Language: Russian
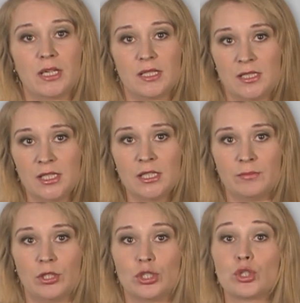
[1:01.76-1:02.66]

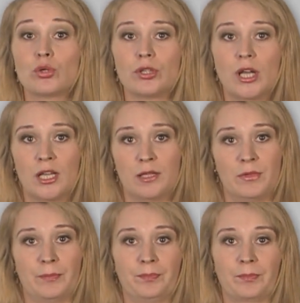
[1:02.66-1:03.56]
газетами и
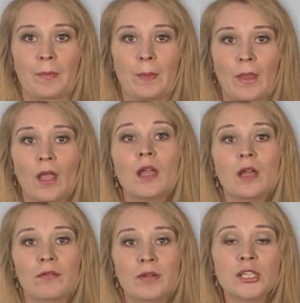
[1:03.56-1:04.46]
журналами.
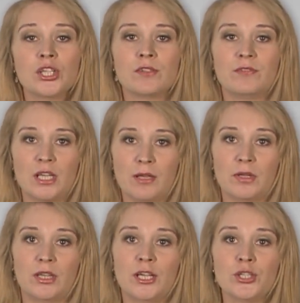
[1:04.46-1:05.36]
В это же
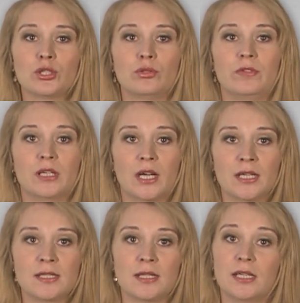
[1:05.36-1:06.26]
время начал
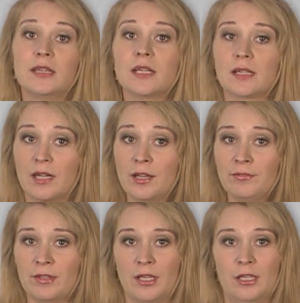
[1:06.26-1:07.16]
увлекаться
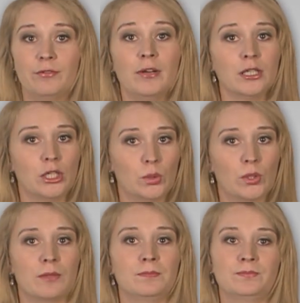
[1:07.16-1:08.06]
этнографией и
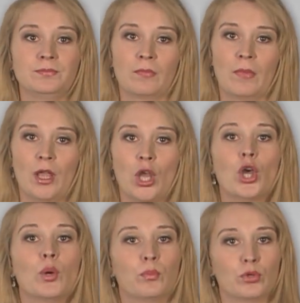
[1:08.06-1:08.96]
фольклором.
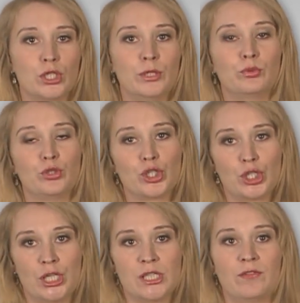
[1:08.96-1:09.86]
После
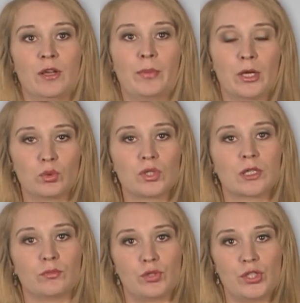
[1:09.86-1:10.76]
путешествия по
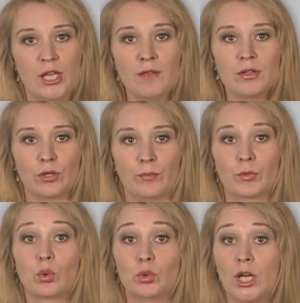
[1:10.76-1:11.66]
русскому северу,
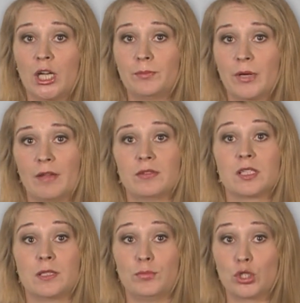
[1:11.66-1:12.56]
куда
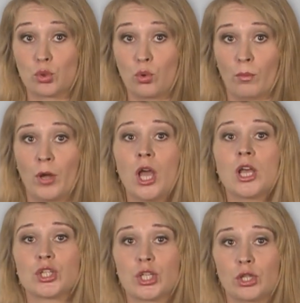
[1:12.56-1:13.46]
отправился пешком
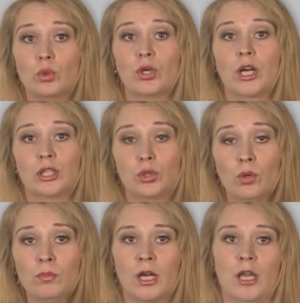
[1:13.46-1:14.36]
с одной
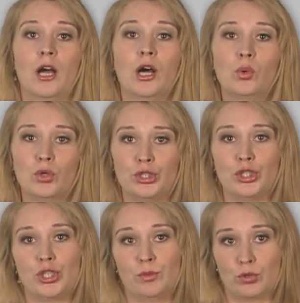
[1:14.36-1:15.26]
котомкой,
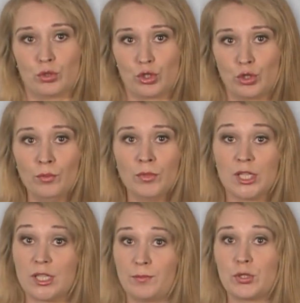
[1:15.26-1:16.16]
охотничьим ружьем
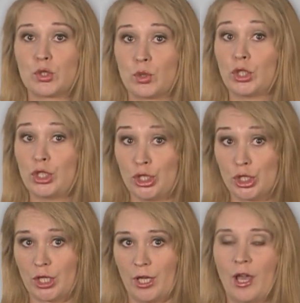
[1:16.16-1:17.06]
и записной
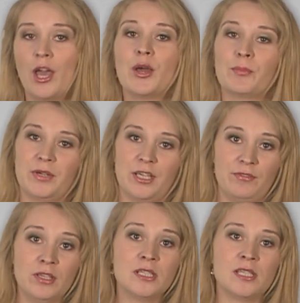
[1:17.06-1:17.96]
книжкой,
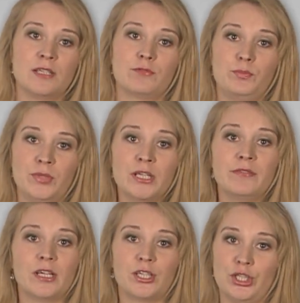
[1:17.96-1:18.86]
появилась его
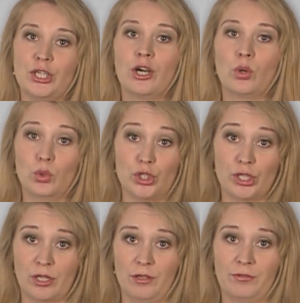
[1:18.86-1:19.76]
первая книга
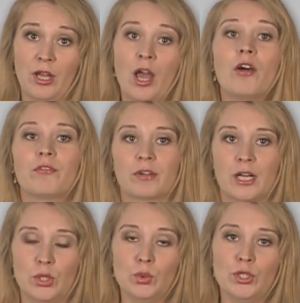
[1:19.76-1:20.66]
очерков «В
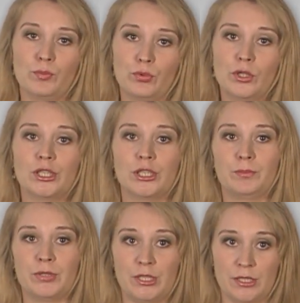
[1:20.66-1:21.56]
краю непуганных
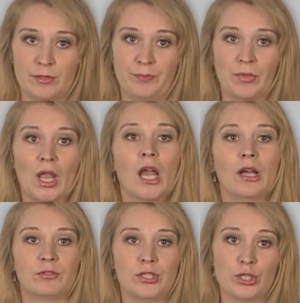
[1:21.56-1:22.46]
птиц»,
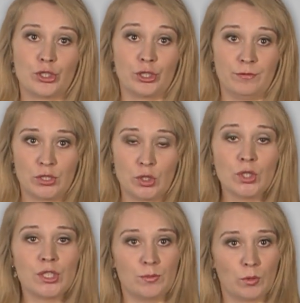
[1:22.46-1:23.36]
в
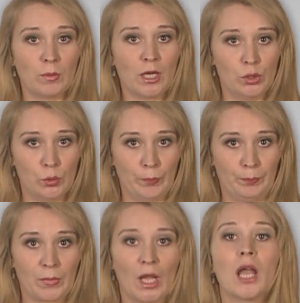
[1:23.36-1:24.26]
1907 году,
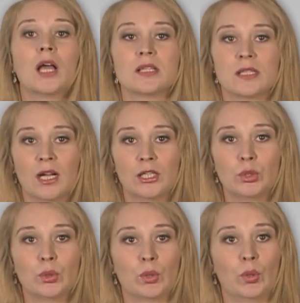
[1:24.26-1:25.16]
за
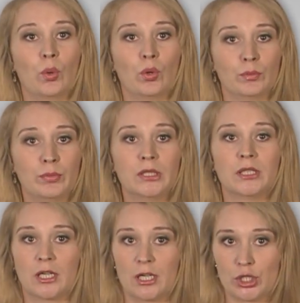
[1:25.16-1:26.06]
которую он был
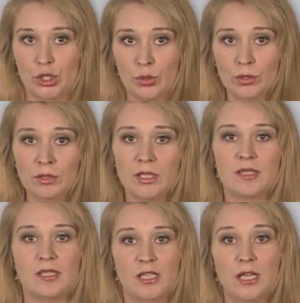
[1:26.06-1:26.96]
награжден
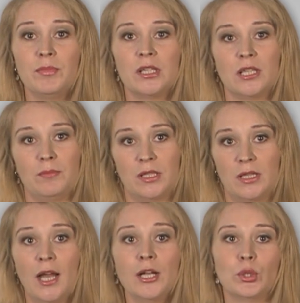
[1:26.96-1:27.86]
серебряной
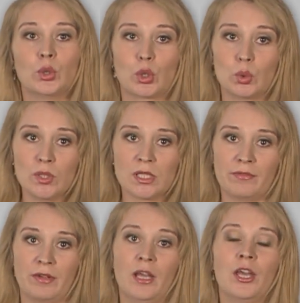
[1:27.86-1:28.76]
медалью
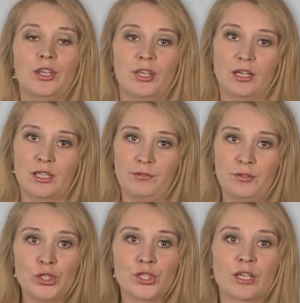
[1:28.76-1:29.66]
Русского
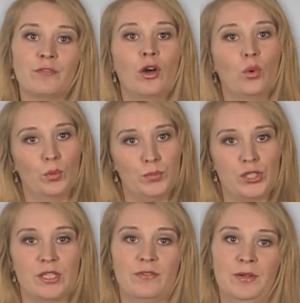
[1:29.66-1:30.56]
географического
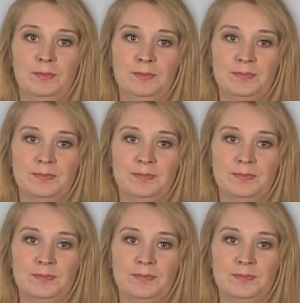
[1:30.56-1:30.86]
общества.